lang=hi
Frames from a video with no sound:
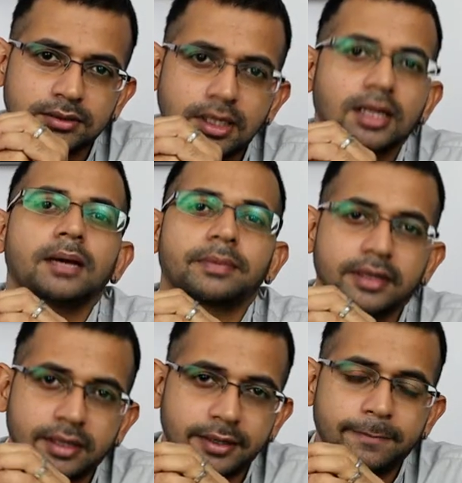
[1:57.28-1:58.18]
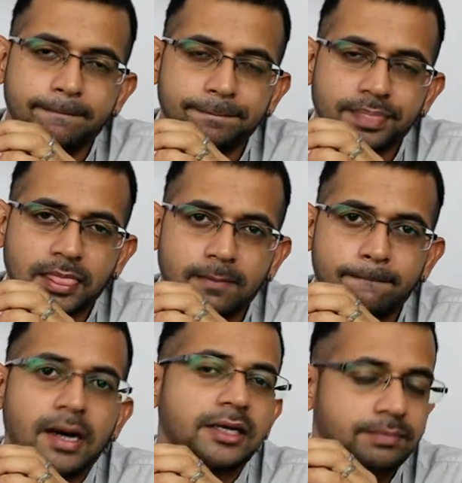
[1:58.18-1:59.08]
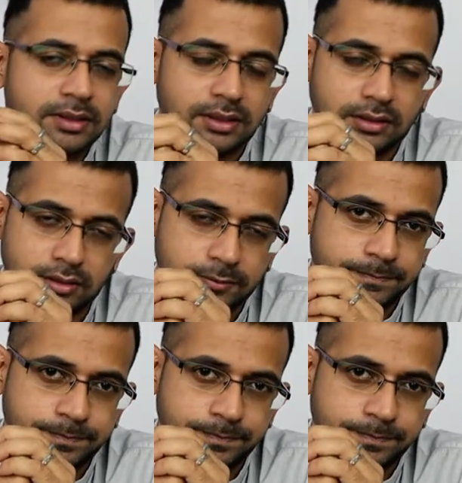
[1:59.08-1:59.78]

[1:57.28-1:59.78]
तालाब किनारे पानी पीने गया